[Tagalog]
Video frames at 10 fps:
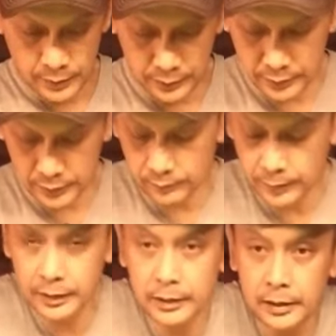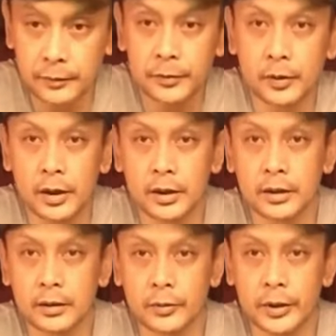that even if you
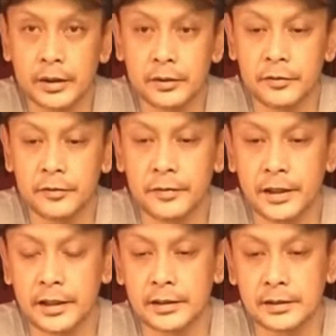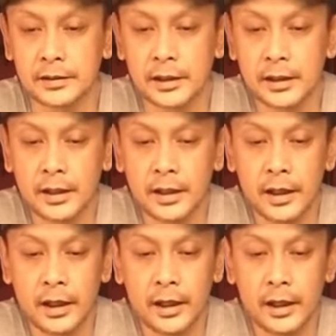are already 50s
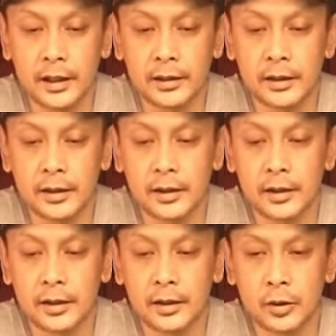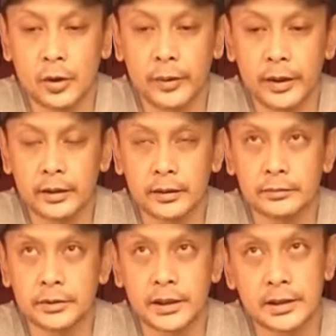and uh, going
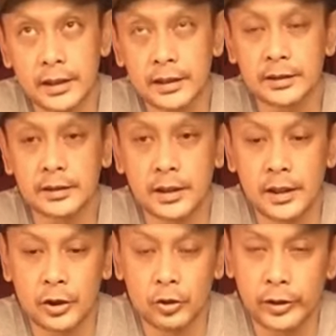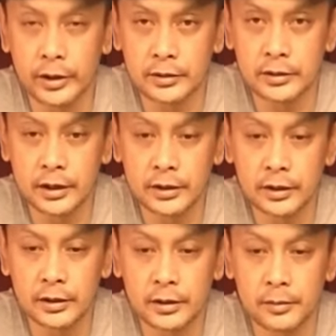60s, you can
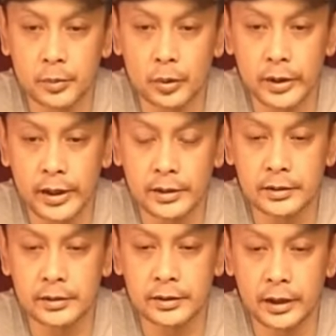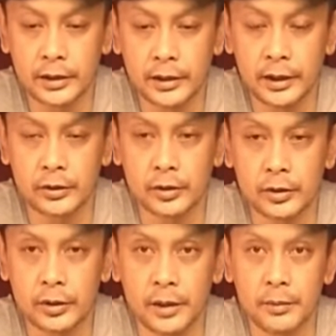still progress and take
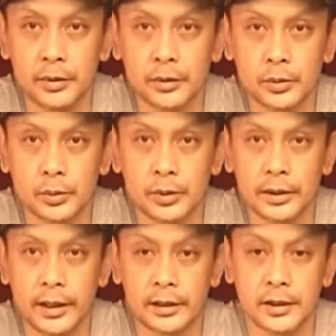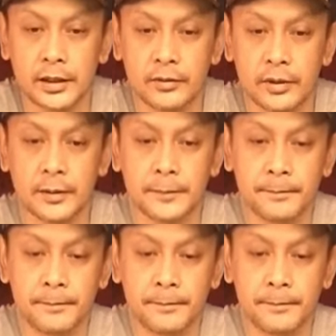your game into the next level